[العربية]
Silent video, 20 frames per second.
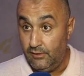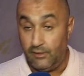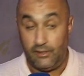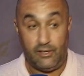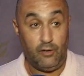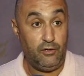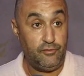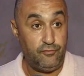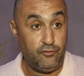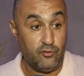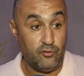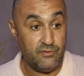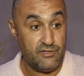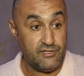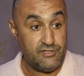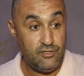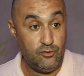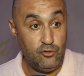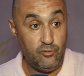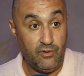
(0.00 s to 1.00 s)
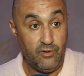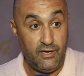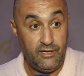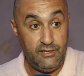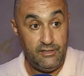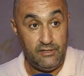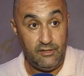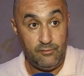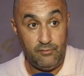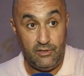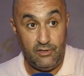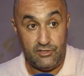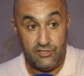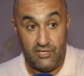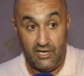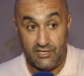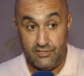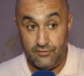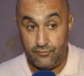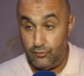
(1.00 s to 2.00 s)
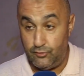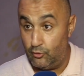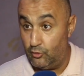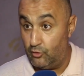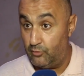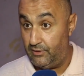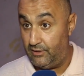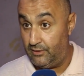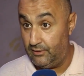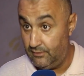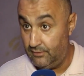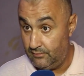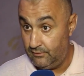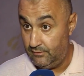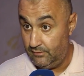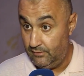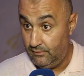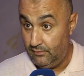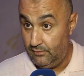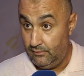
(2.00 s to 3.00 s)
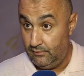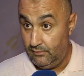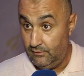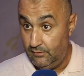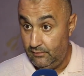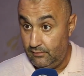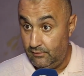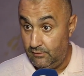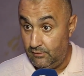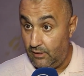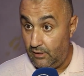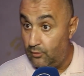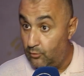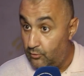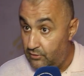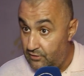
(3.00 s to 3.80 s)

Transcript: راه واحد فيهم نزل وبغى يعمل لك شي حاجه في الطوموبيل قال له